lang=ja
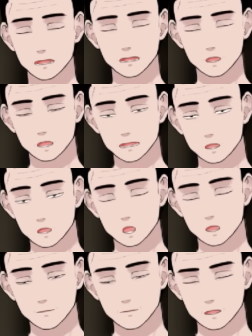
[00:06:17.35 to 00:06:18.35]
テーマを決
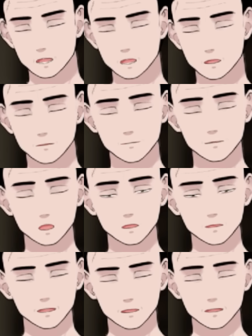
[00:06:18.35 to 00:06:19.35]
めて、こう
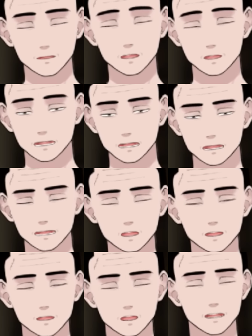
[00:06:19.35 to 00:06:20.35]
喋ってて、一
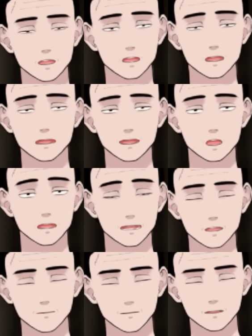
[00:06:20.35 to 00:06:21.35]
定の評価を得るっ
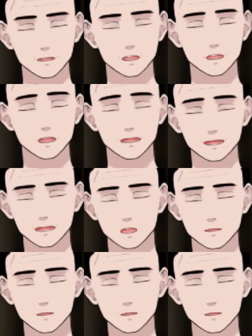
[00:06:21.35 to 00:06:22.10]
ていうことが、